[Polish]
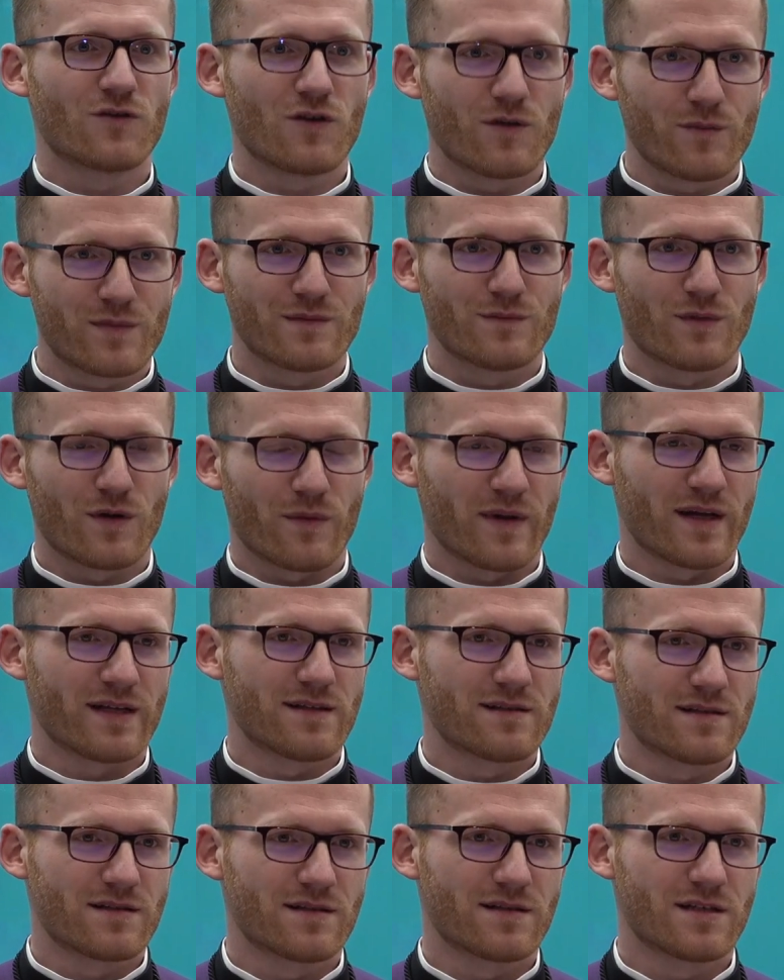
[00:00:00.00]
dobry
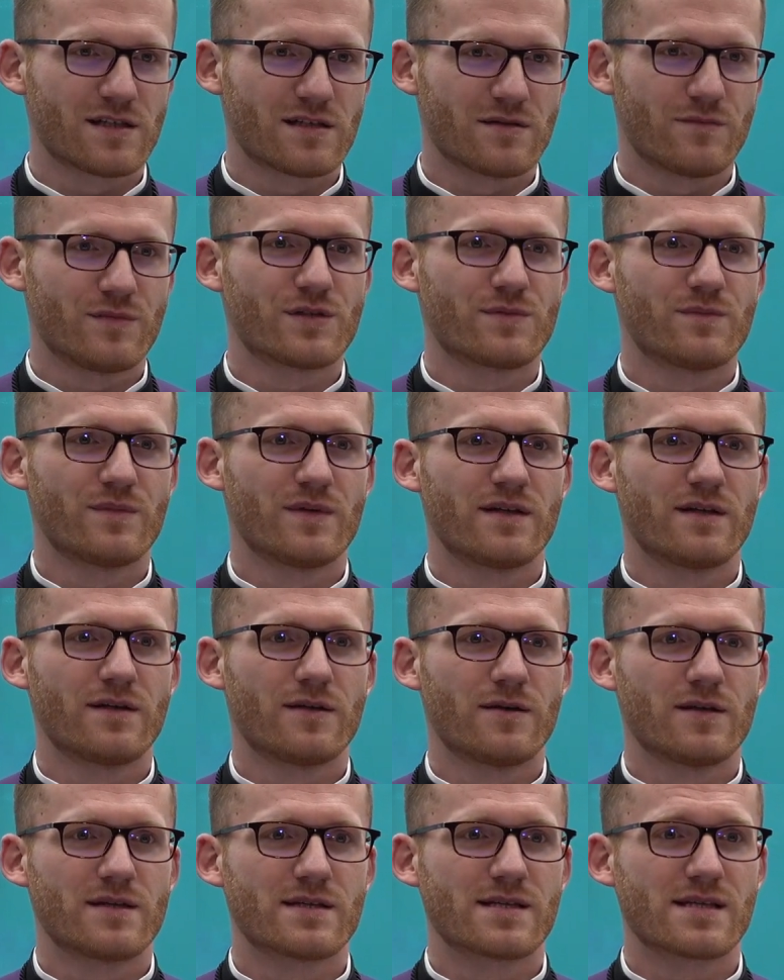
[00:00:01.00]
moment,
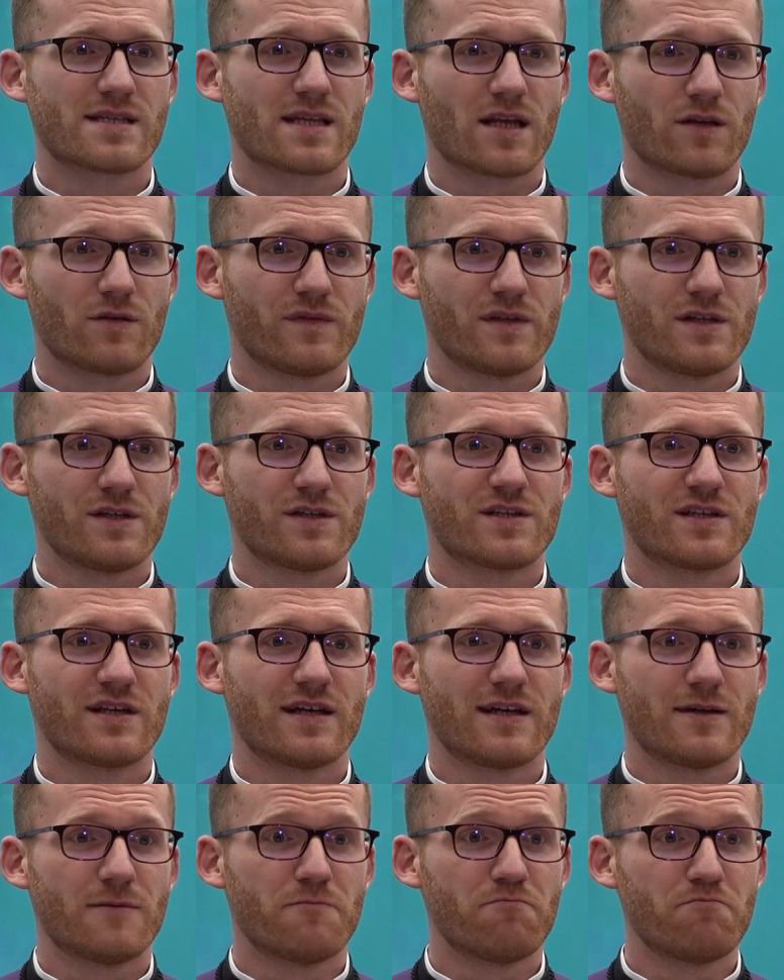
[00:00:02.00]
żebyśmy zastanowili
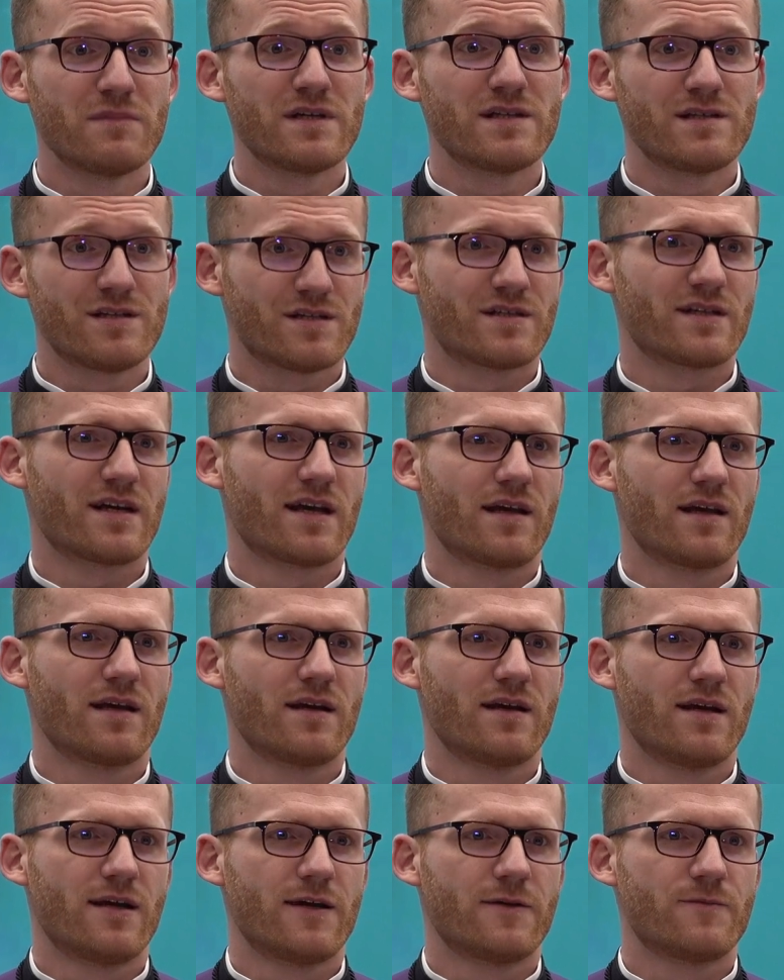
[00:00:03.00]
się my dzisiaj,
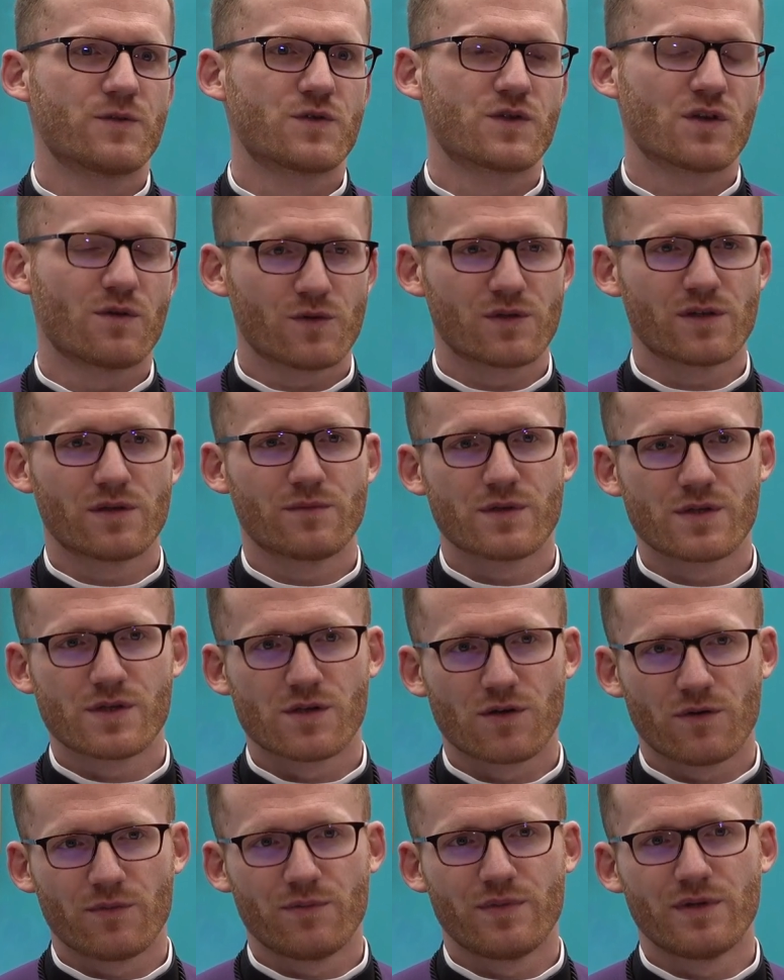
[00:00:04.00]
co możemy
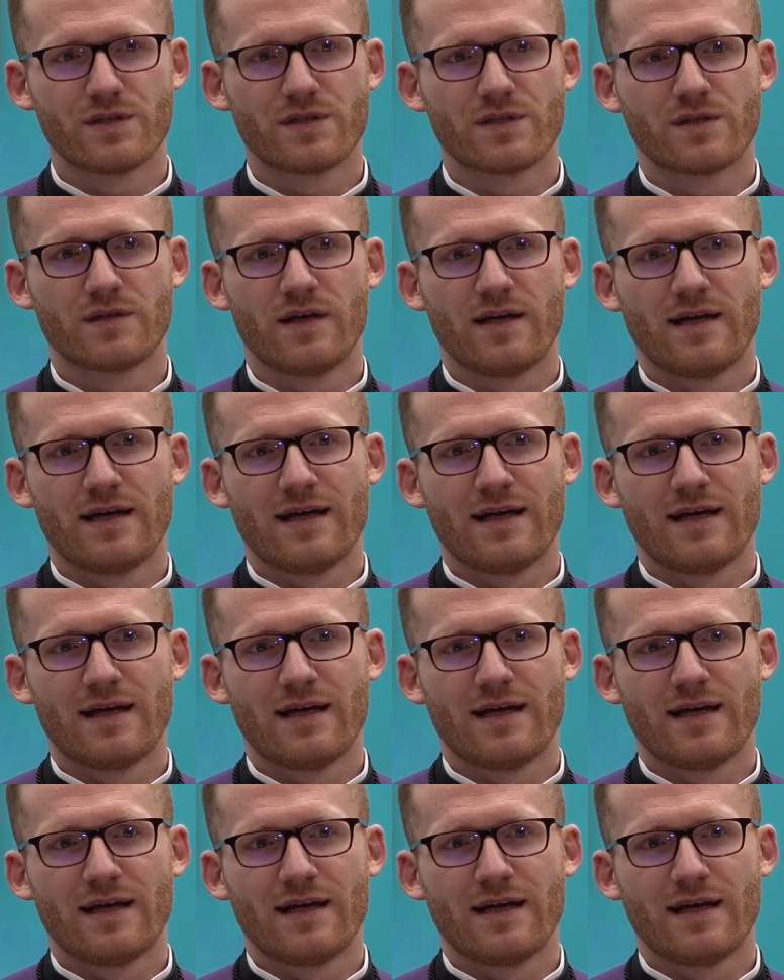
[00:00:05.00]
zrobić,